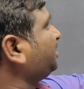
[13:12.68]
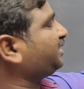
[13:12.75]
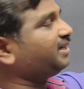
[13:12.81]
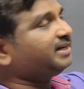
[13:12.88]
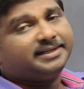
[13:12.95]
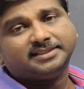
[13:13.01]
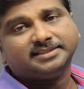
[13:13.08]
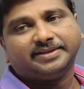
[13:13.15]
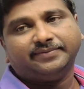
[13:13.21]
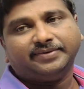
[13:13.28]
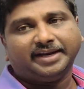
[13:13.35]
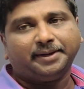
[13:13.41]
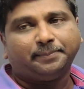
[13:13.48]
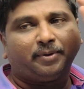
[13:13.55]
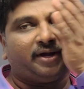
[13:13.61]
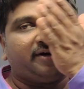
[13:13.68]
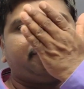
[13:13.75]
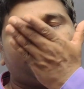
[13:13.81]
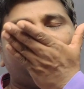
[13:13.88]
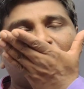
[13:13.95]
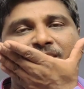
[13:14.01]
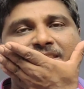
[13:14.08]
ఆఫ్ ద సెక్టార్ కడితే సెవెంటీ ఎయిట్
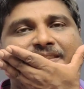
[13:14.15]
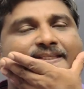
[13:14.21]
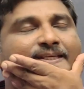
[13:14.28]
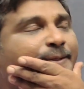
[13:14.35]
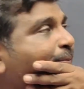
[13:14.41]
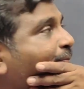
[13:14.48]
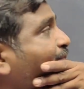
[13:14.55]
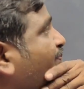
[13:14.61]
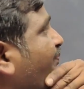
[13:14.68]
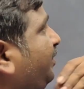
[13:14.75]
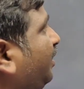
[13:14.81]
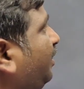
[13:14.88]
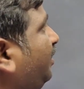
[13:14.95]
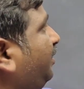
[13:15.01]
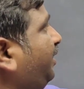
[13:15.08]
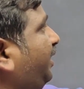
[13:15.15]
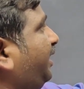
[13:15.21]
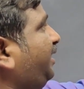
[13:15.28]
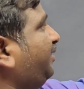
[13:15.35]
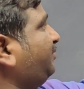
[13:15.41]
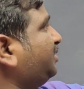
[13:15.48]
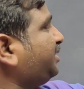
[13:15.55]
పాయింట్ ఫైవ్ వచ్చింది
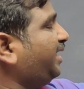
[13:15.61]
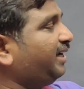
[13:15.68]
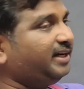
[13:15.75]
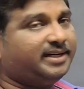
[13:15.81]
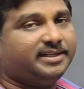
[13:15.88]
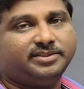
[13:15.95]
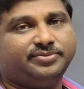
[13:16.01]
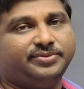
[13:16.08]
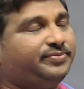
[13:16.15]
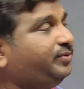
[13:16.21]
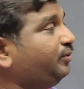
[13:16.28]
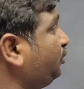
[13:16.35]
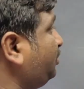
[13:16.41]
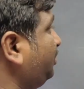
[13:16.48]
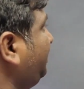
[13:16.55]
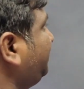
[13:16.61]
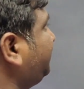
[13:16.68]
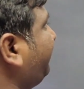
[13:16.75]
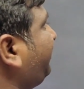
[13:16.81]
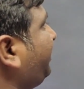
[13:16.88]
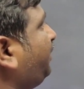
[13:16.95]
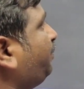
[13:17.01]
ఏరియా ఆఫ్ ద ట్రయాంగిల్ కడితే ఫిఫ్టీ వచ్చింది
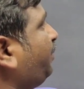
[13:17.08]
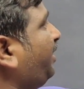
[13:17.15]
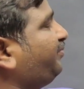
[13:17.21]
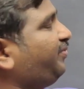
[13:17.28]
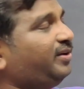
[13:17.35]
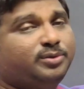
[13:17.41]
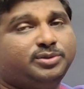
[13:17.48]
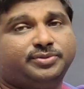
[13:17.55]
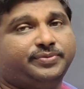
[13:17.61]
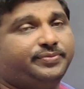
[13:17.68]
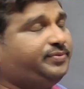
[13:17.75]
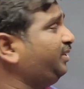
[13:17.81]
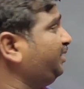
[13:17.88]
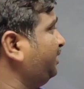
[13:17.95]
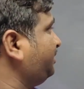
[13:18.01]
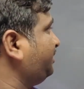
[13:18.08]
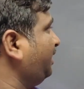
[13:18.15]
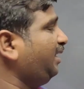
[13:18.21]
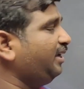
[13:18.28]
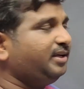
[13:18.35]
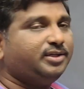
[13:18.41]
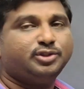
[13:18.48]
సెవెంటీ ఎయిట్ పాయింట్ ఫైవ్ నుంచి ఫిఫ్టీ
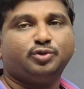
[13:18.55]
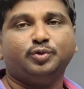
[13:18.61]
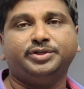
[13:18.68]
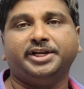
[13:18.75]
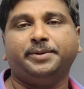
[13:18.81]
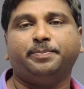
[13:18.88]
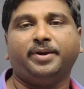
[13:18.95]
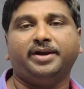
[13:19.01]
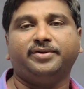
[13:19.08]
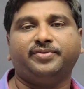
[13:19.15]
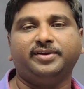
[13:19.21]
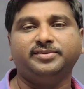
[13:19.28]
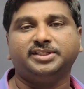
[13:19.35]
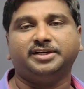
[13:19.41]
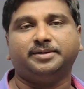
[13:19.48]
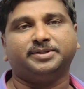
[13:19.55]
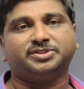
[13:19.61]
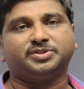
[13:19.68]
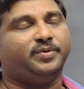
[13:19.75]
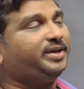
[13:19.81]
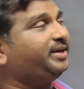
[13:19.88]
తీసేస్తే ట్వంటీ ఎయిట్ పాయింట్ ఫైవ్ సెంటీమీటర్